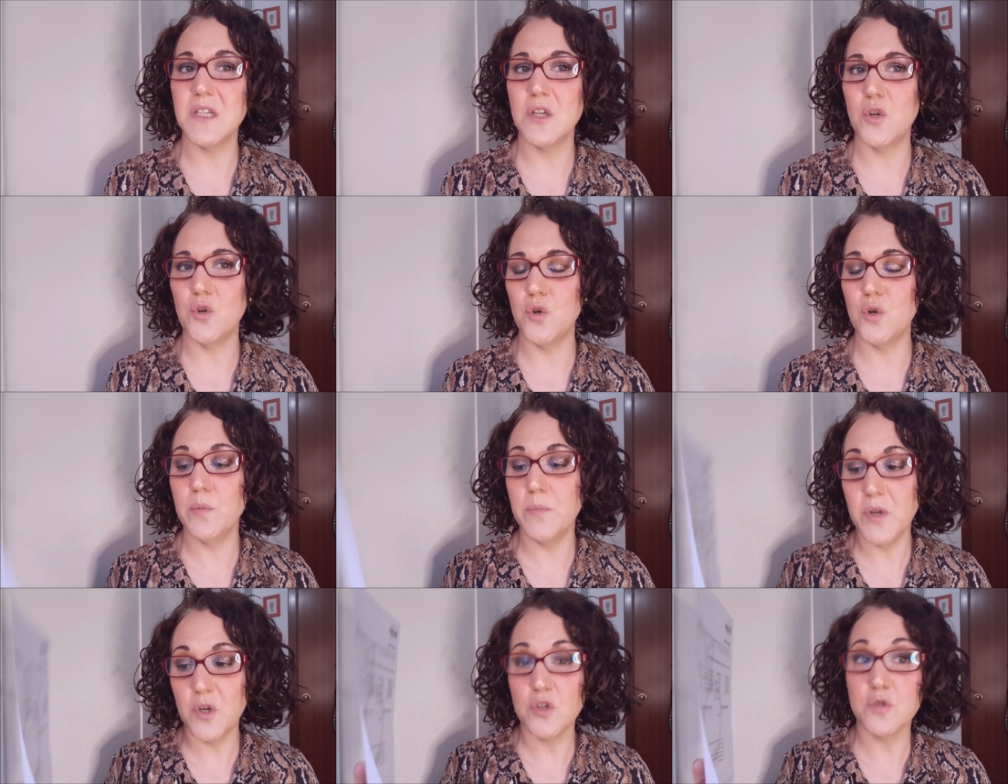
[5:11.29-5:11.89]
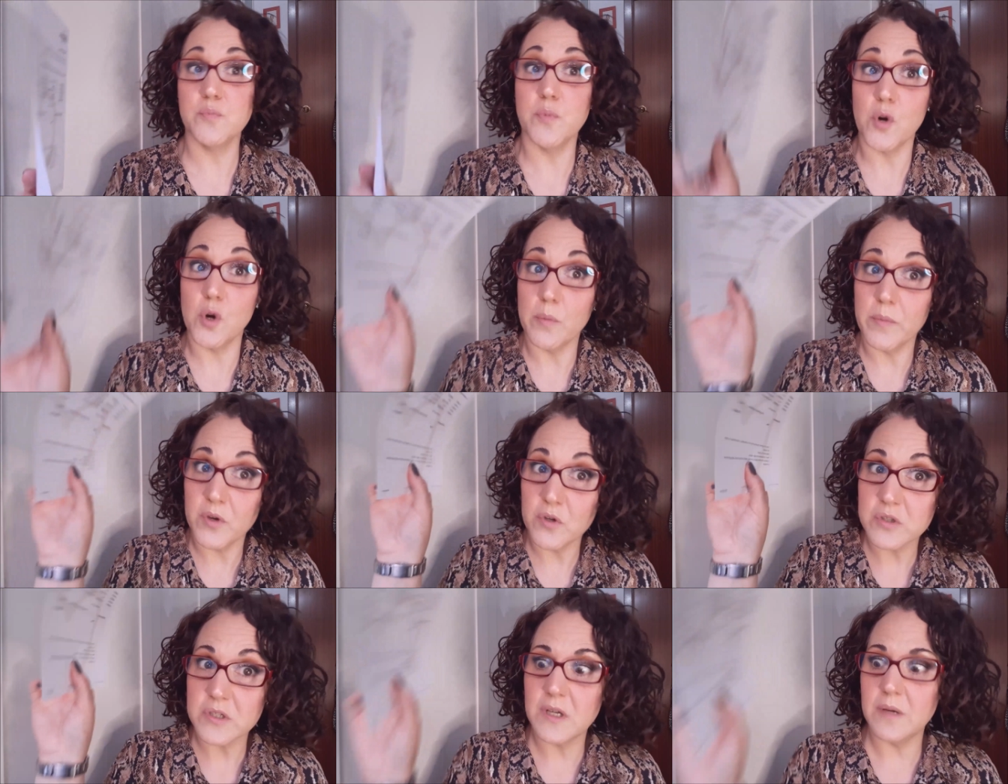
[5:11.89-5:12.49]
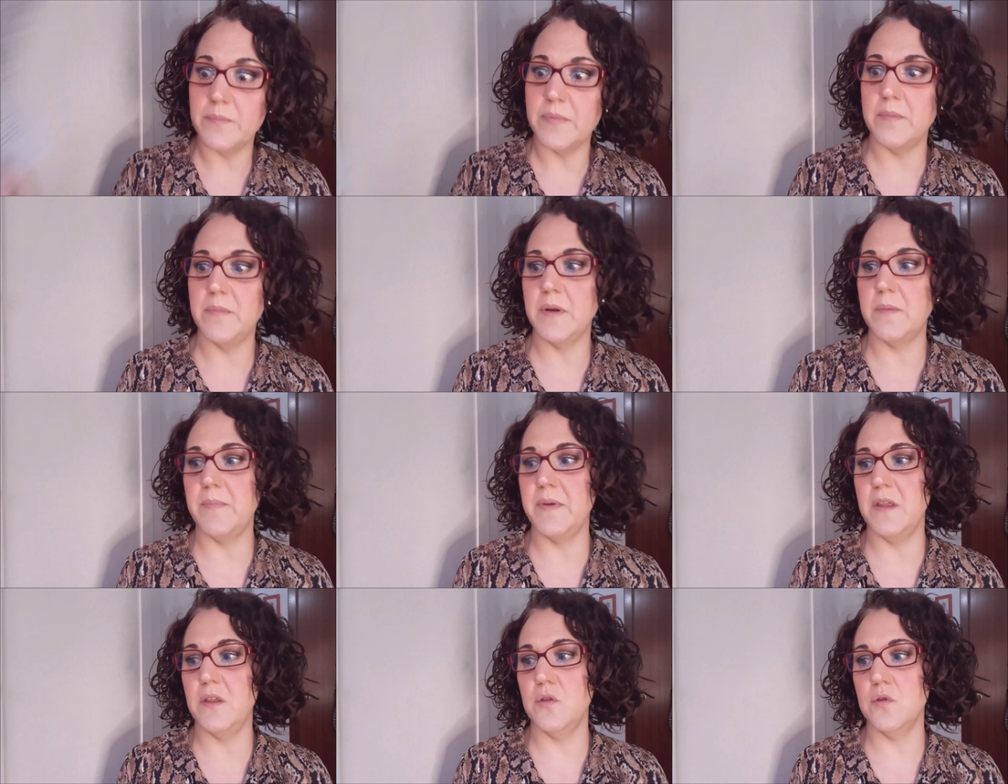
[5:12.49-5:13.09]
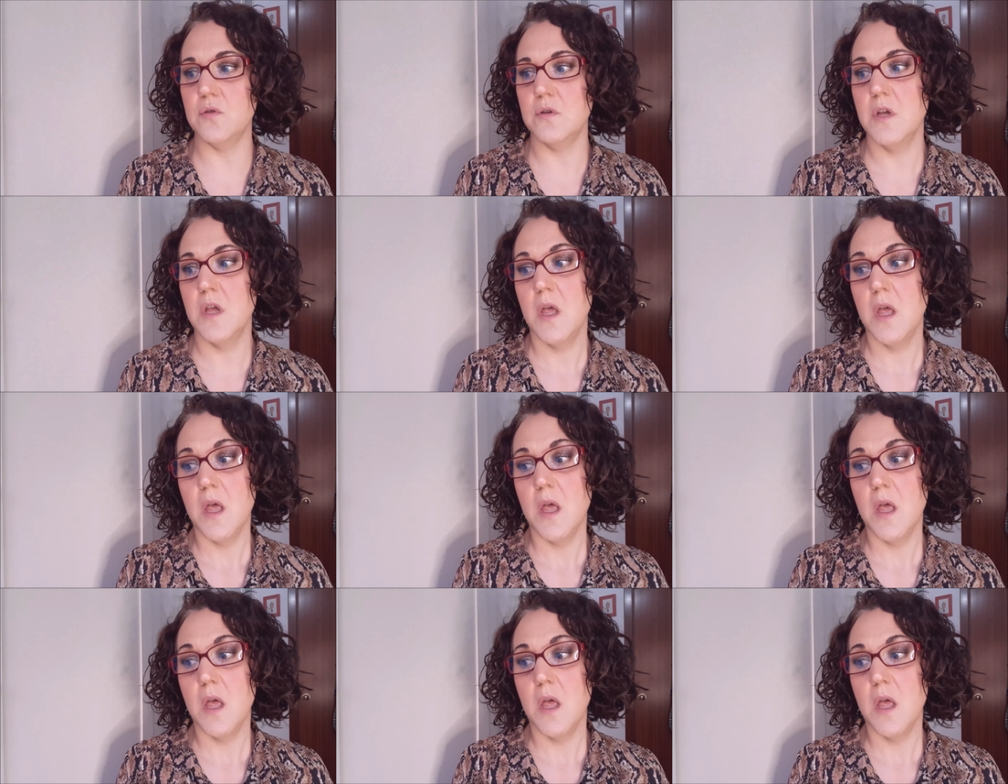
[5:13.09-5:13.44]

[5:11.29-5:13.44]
económicos, por lo menos en el primer pedido